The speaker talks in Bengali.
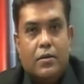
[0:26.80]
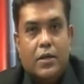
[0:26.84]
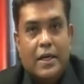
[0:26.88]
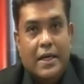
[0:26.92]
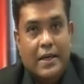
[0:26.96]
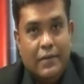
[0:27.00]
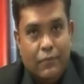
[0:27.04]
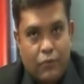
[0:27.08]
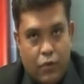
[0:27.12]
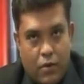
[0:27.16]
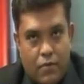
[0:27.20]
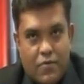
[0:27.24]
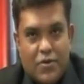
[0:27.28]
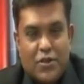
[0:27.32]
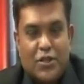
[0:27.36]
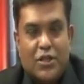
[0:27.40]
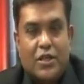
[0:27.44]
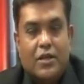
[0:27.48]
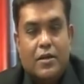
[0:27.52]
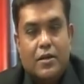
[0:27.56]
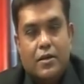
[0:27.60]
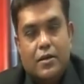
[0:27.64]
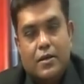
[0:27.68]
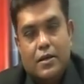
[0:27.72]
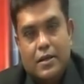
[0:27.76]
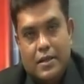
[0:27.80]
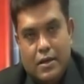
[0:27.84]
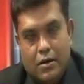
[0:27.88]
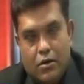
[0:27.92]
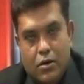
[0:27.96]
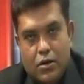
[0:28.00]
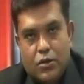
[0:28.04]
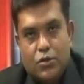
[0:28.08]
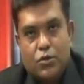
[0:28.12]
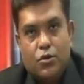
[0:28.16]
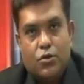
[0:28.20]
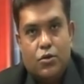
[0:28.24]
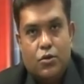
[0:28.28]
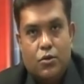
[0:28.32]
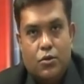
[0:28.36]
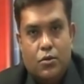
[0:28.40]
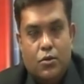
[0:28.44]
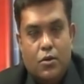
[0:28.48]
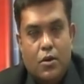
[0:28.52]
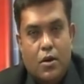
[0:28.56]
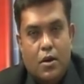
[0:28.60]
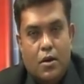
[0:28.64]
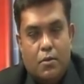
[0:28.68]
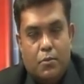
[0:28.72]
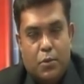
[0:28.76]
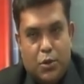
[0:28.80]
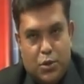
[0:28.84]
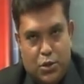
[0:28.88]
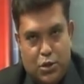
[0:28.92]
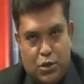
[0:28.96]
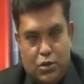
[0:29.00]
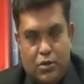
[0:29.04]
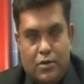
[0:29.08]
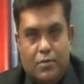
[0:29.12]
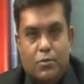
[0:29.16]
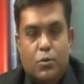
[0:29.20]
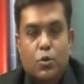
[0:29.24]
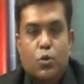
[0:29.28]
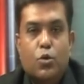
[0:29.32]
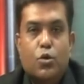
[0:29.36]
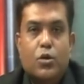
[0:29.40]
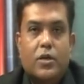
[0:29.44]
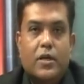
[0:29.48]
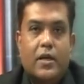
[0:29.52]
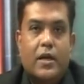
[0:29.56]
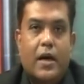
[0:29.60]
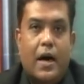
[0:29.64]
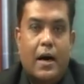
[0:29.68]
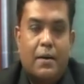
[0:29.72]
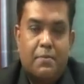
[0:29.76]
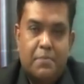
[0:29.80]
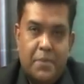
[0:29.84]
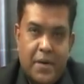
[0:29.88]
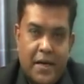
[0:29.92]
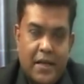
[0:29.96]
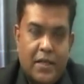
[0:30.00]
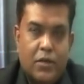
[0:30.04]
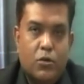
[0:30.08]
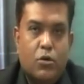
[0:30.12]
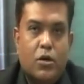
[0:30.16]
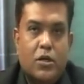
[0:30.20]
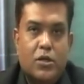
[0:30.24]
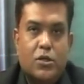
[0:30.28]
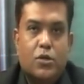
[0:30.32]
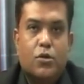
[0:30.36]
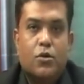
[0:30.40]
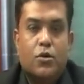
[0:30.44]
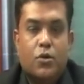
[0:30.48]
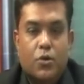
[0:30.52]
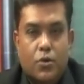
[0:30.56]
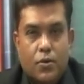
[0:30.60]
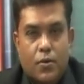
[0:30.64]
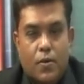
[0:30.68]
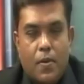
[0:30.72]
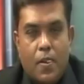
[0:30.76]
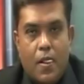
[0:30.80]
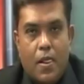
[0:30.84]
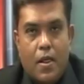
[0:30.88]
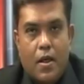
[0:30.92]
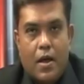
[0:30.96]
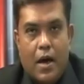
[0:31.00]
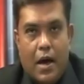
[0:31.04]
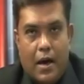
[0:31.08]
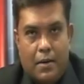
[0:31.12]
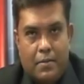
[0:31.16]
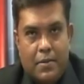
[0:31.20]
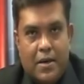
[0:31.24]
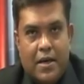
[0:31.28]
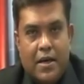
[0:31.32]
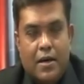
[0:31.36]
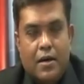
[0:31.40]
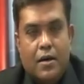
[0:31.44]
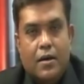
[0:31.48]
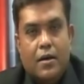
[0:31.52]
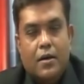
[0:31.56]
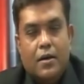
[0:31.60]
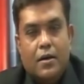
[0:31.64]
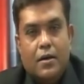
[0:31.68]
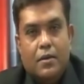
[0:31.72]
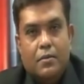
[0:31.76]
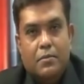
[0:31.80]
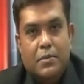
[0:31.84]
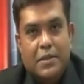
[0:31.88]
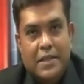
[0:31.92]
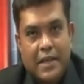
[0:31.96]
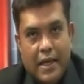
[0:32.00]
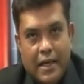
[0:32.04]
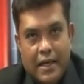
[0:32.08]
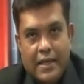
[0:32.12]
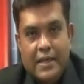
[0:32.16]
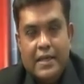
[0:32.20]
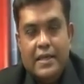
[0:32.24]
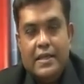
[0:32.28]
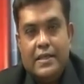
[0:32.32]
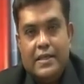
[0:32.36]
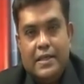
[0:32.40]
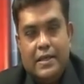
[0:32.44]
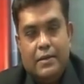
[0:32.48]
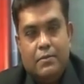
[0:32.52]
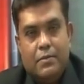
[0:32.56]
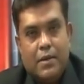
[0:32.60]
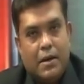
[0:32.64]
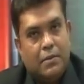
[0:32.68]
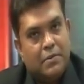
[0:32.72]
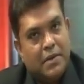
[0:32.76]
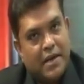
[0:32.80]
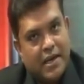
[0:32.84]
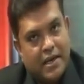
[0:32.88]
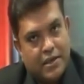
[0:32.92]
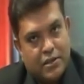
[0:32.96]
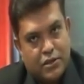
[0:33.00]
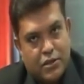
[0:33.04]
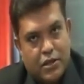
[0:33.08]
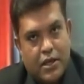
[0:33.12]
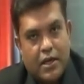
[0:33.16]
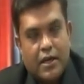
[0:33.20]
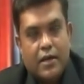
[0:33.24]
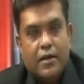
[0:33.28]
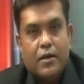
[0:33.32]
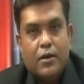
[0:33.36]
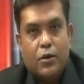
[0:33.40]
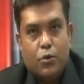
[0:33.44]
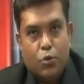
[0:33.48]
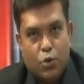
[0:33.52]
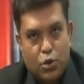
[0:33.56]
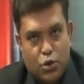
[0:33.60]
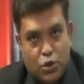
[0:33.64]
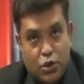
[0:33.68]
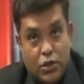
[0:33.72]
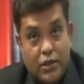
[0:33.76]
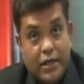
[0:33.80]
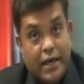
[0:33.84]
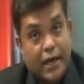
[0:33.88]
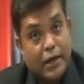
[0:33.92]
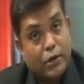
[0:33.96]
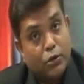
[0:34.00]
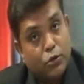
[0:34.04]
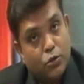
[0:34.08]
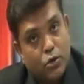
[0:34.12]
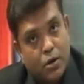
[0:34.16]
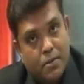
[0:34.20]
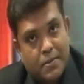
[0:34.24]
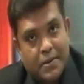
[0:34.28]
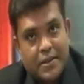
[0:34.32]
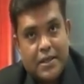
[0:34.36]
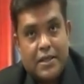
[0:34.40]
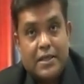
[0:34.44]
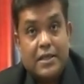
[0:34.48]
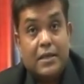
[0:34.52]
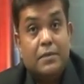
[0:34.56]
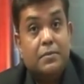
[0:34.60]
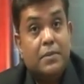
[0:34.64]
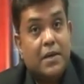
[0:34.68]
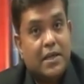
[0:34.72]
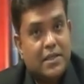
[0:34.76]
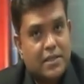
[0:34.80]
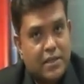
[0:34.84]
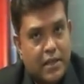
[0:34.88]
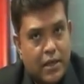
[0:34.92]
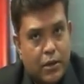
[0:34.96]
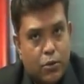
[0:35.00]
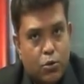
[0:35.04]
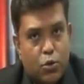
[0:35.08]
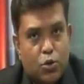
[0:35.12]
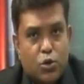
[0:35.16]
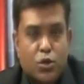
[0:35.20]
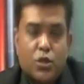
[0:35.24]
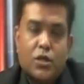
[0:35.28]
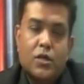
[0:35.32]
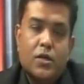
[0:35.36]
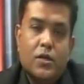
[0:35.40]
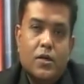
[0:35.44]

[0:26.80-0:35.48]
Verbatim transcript: ইনফরমেশন দেওয়ার জন্য প্রত্যেকটি মুহূর্তের আপডেট দেওয়ার জন্য আমরা মৃণালিনীর টিম আমরা রাস্তায় রয়েছি এখনও আমাদের টিম রাস্তায় রয়েছে